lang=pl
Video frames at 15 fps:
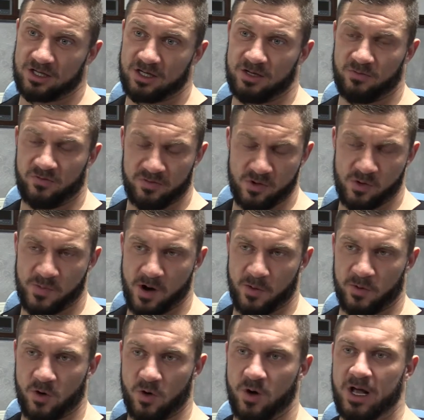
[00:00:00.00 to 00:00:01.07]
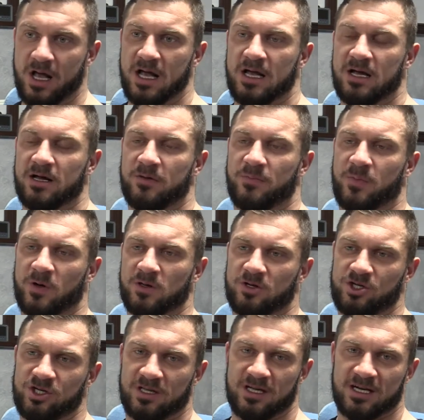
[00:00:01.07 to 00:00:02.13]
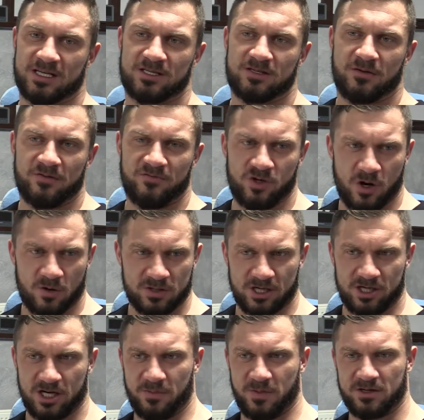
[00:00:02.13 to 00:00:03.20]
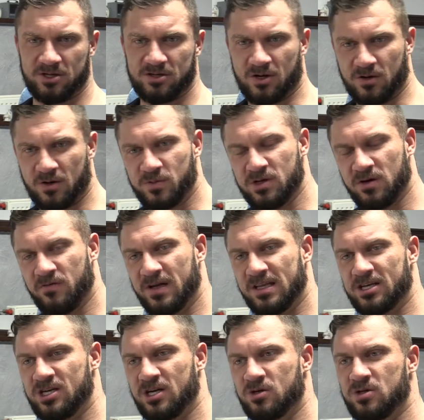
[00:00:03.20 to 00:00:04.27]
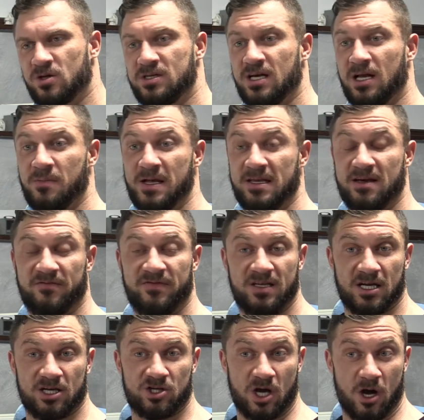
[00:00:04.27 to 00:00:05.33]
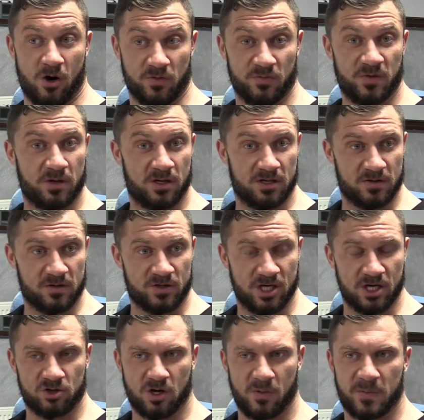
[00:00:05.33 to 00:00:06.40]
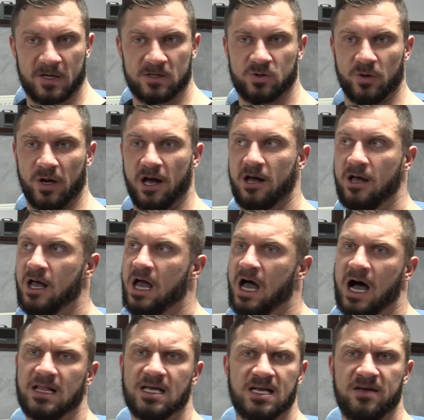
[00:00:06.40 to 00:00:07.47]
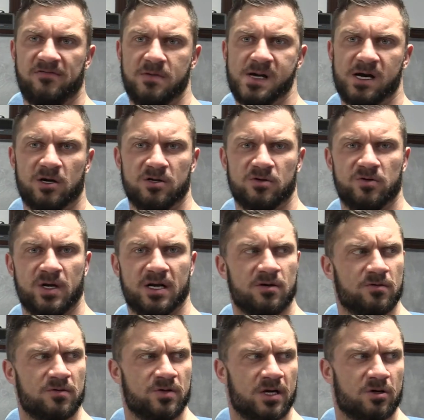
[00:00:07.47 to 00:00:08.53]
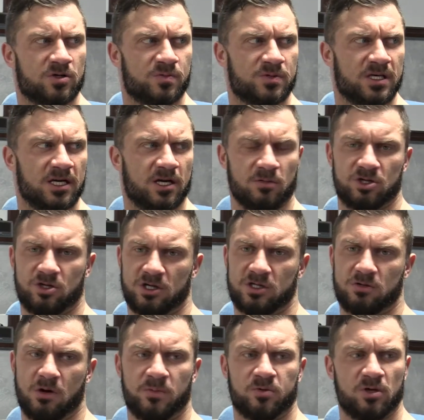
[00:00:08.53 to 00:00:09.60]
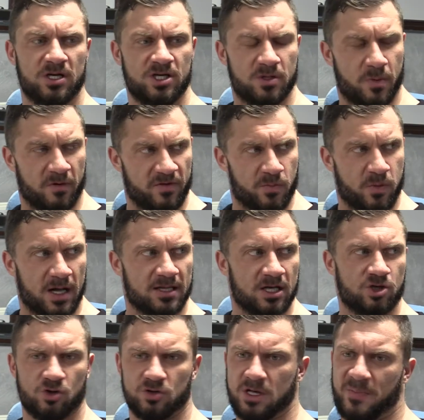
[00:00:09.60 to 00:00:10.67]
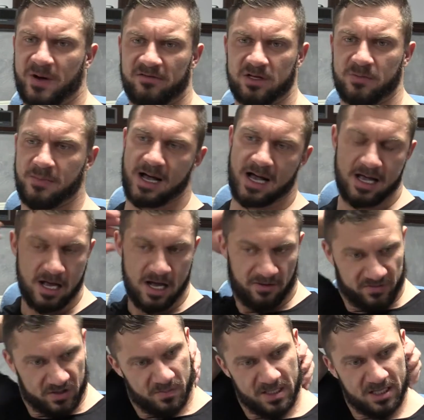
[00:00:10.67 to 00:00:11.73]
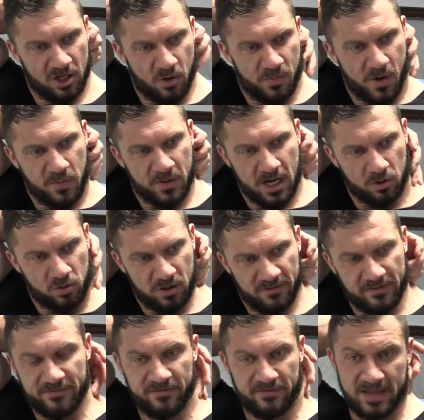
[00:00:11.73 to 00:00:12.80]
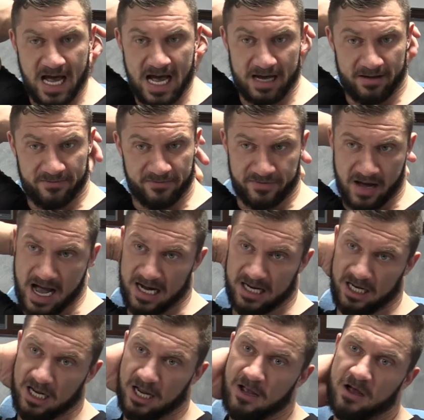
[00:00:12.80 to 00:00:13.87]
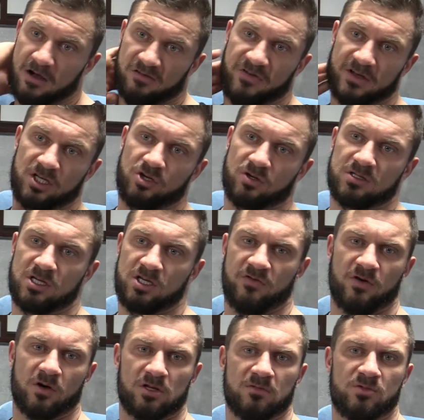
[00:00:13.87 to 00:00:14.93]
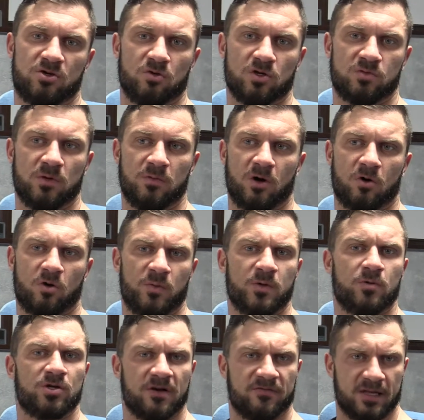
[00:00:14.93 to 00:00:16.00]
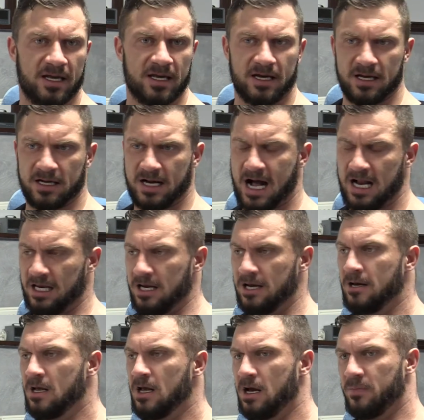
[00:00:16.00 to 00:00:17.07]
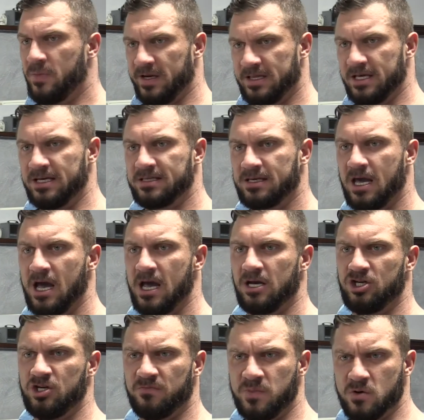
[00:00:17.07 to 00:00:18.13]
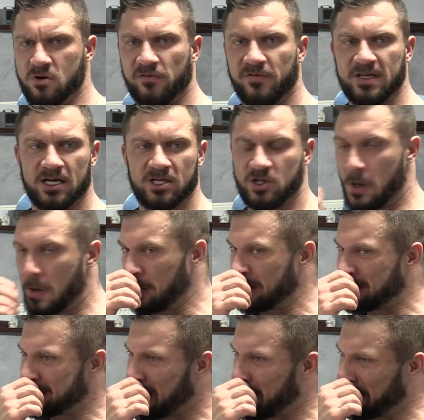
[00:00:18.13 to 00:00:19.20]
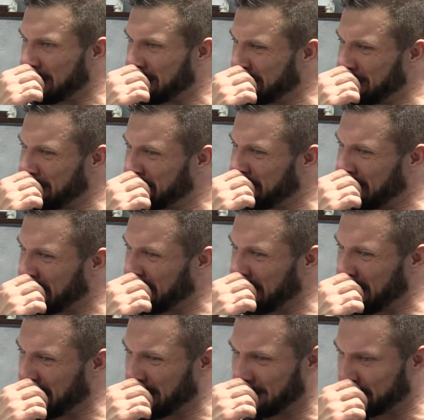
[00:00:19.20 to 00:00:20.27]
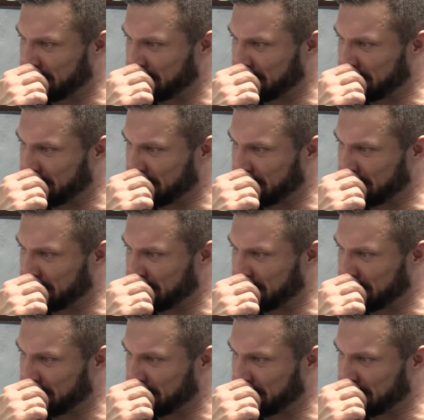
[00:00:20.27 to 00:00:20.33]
e, mówimy o Popku, ponoć się teraz wziął za siebie. Obserwuję też jego social media. Widać, że on e, ciężko pracuje. Ale ja nie wiem, jak u, niego z psychiką. Czy to jest chłop, który idzie po wypłatę, czy on naprawdę ma w sobie tego popka, który w, na, w Anglii w 2009 czy 2008 roku bił się w tej gali brytyjskiej, gdzie było widać, że on jest tam, rozumiesz, taki